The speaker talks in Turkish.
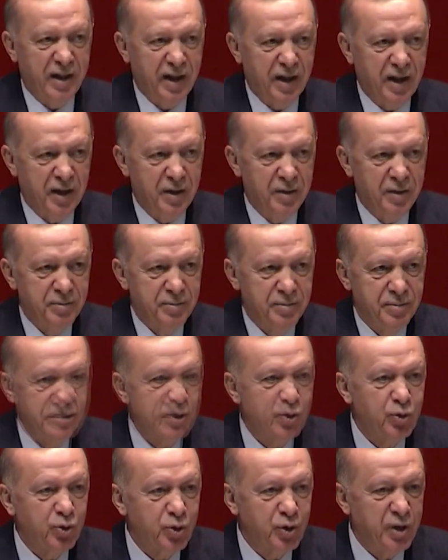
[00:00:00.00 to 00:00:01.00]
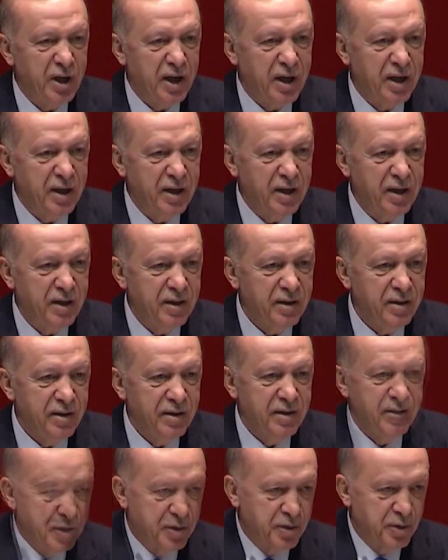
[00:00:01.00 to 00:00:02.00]
vaatleri eski Türkiye'yi
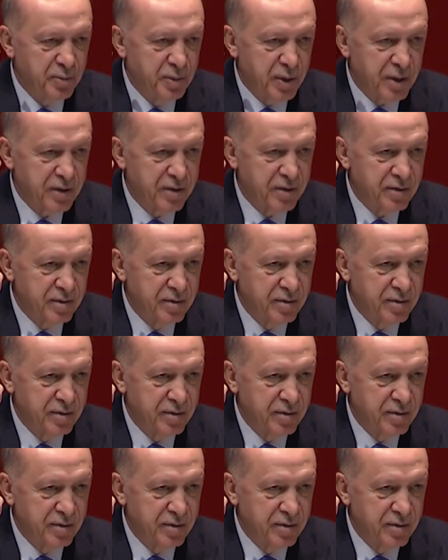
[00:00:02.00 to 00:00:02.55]
geri getirmek.